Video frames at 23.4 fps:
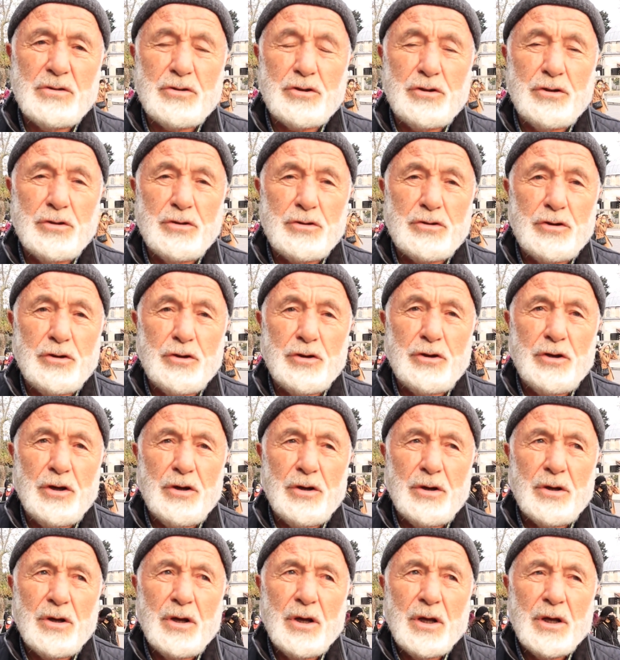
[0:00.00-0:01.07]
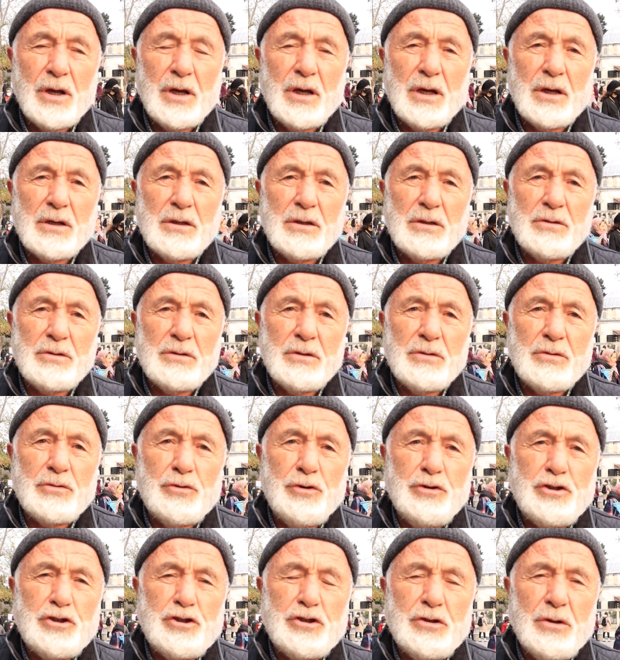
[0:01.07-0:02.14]
Çünkü, çünkü e,
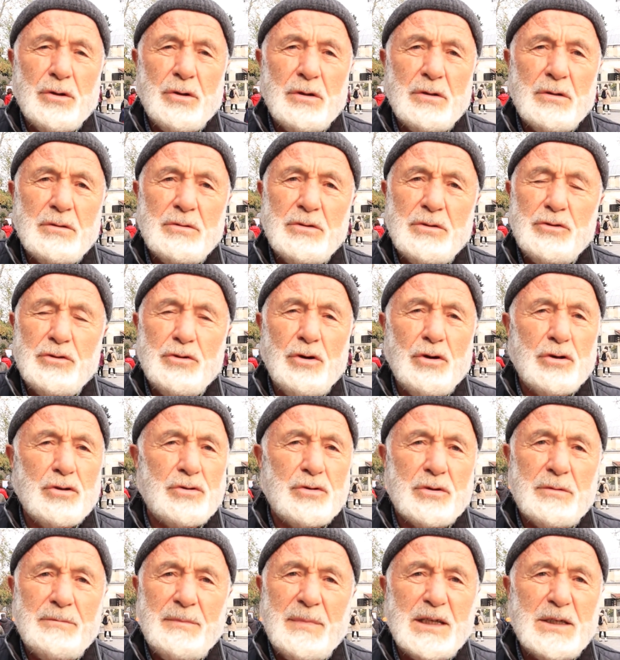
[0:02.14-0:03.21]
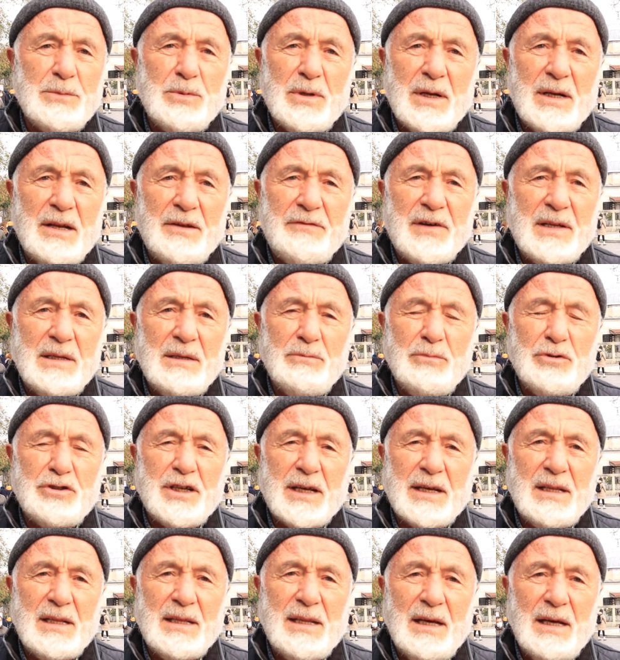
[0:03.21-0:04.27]
güç yoktur. Mecburen efendim bu
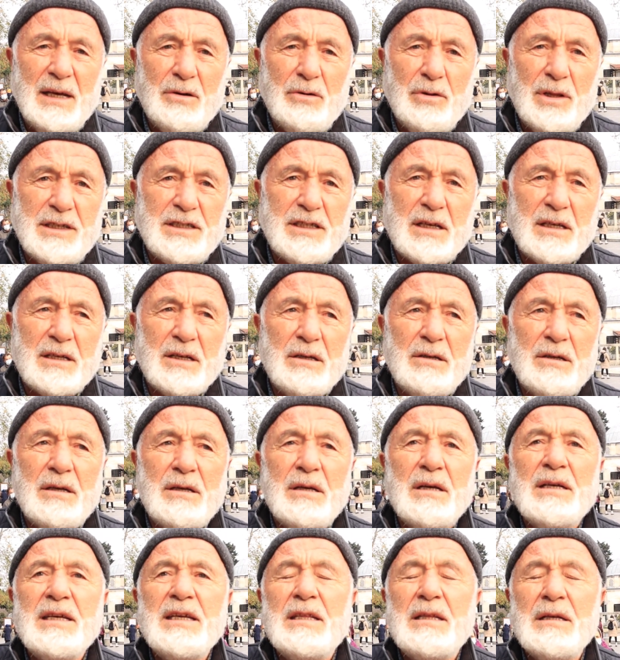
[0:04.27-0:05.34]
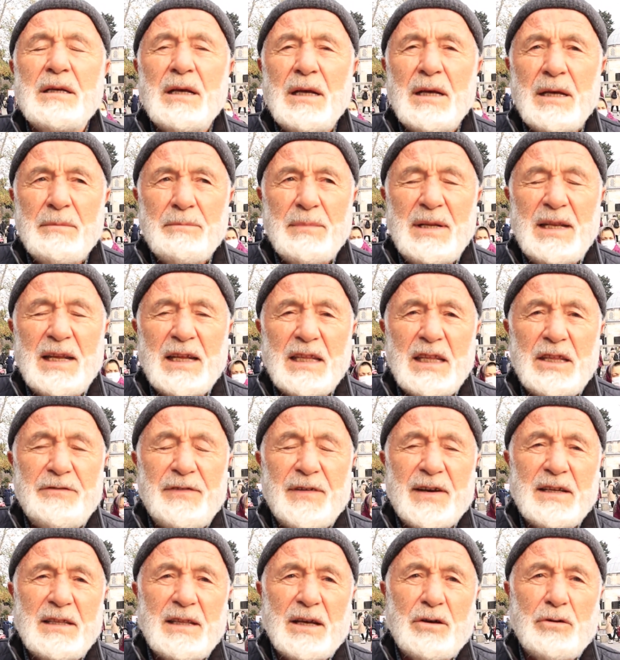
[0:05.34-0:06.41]
şekilde olacak. E, Millet
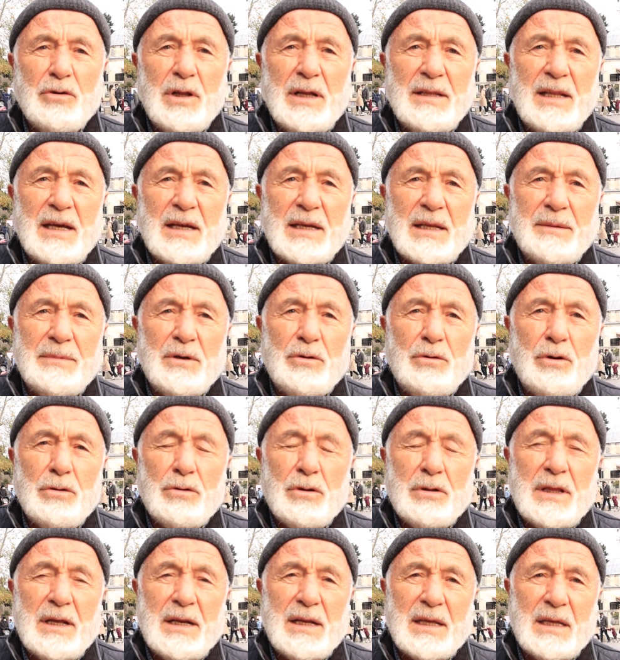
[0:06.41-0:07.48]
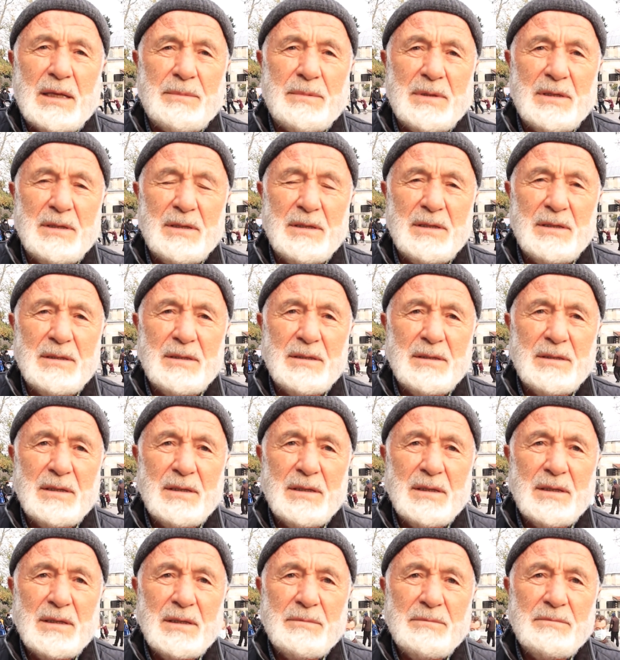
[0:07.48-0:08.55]
İttifakı'ndaki olanlar gibi, oldukları gibi.
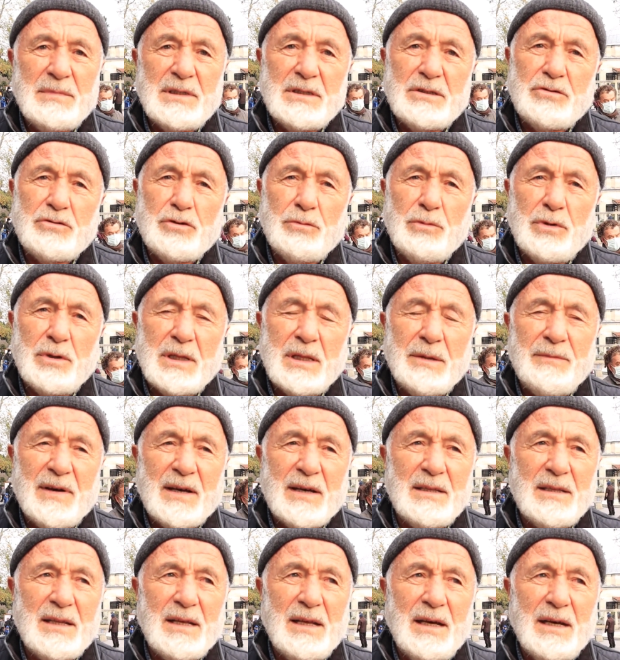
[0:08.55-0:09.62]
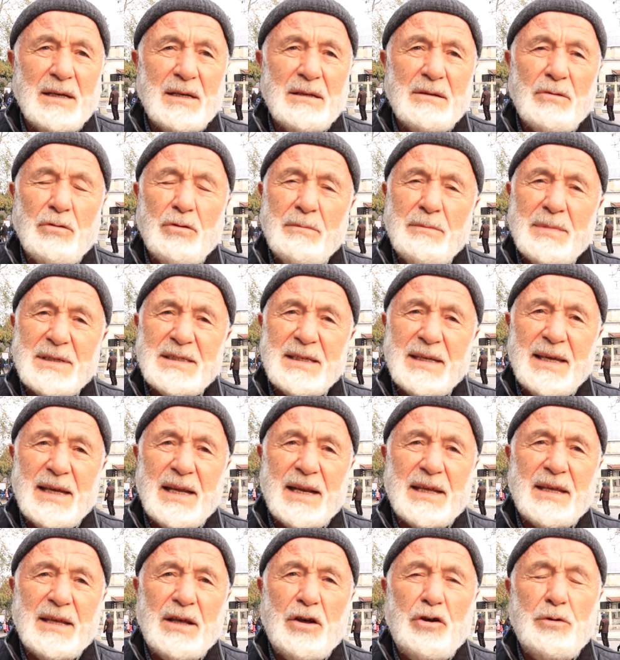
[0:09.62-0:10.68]
Biz Cumhur İttifakı'nda da olması
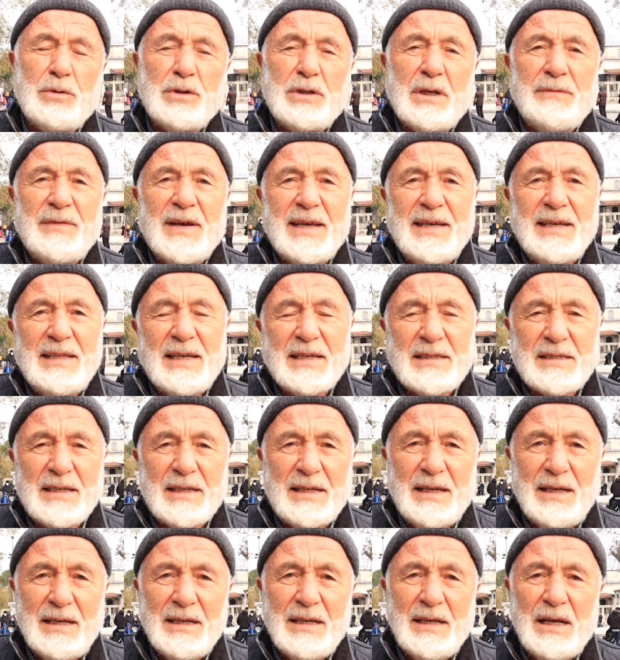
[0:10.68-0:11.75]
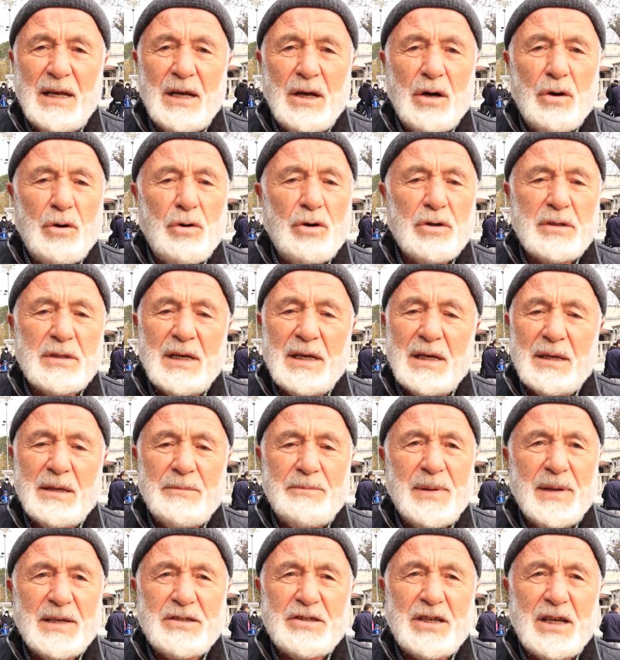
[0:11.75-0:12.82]
gerekir. Öbür tarafa giderse de orada
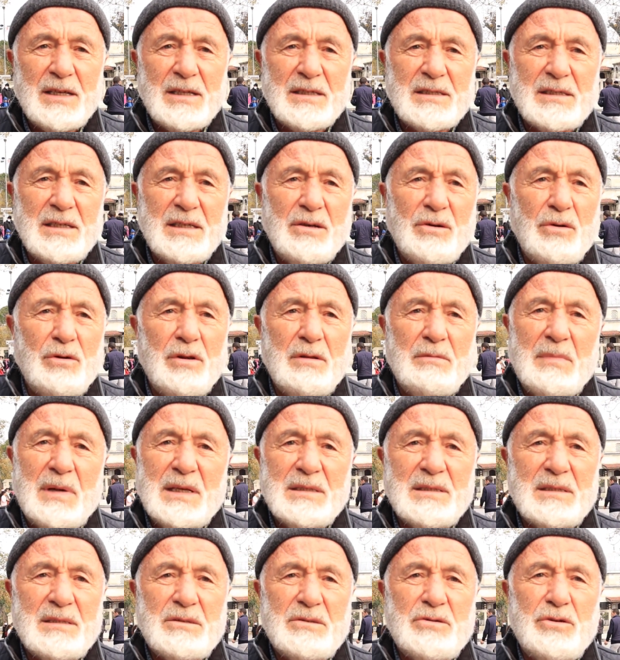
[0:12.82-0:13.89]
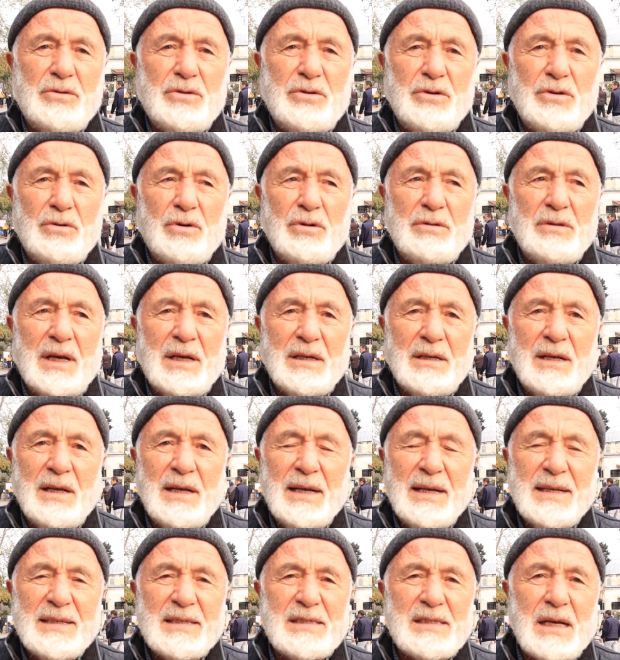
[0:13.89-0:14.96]
pek şansı olmaz. Çünkü onlar
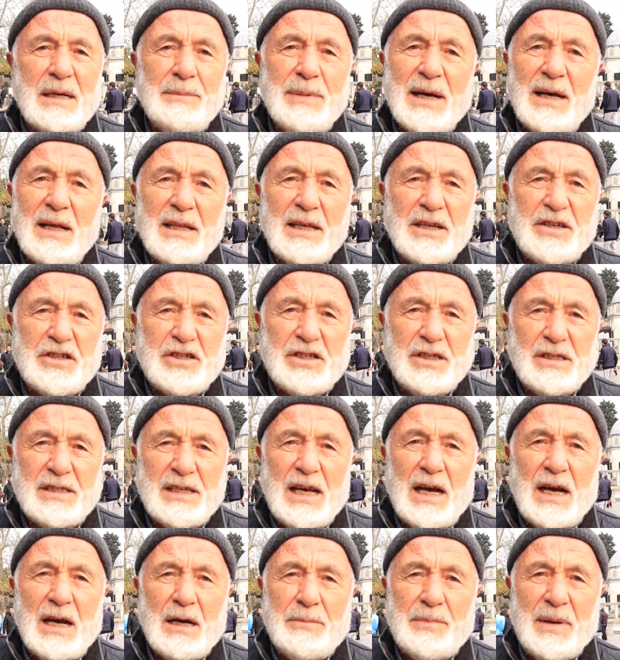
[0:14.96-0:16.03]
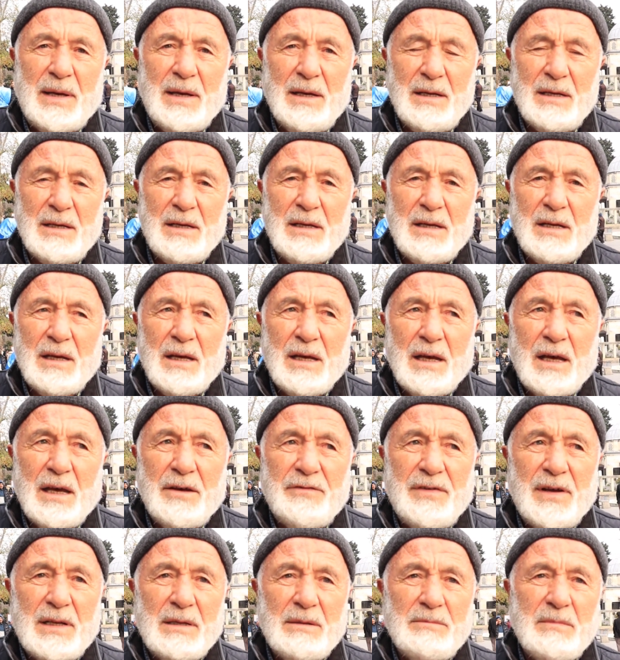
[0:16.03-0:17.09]
sabıkalı kişi CHP,
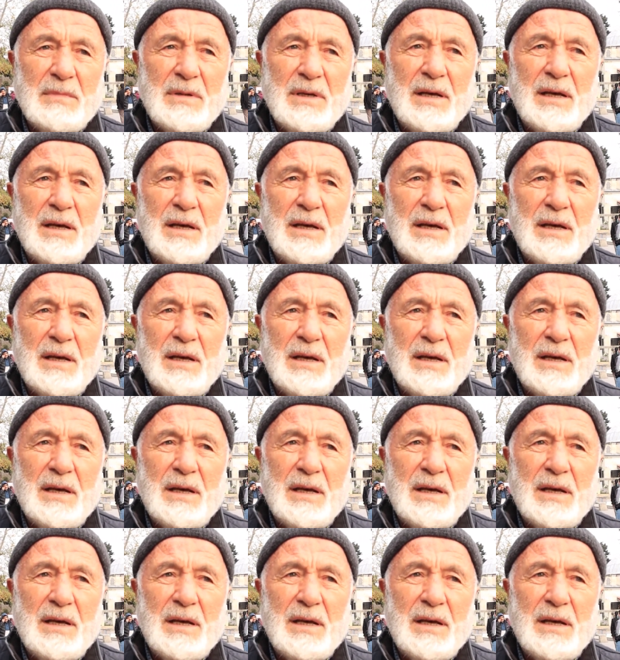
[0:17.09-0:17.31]
efendim